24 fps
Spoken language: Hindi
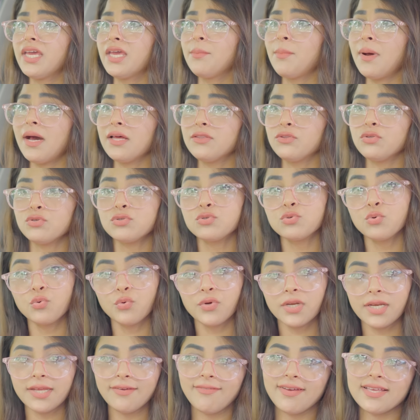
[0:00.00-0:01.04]
के बाद तो
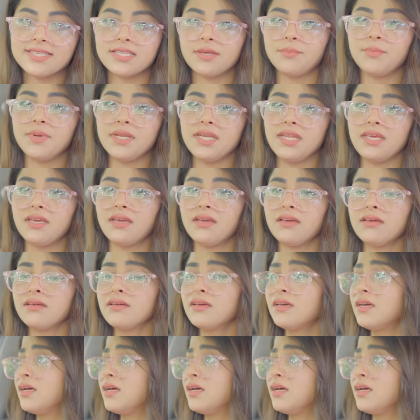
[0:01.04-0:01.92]
सूखनी वैसे भी नहीं है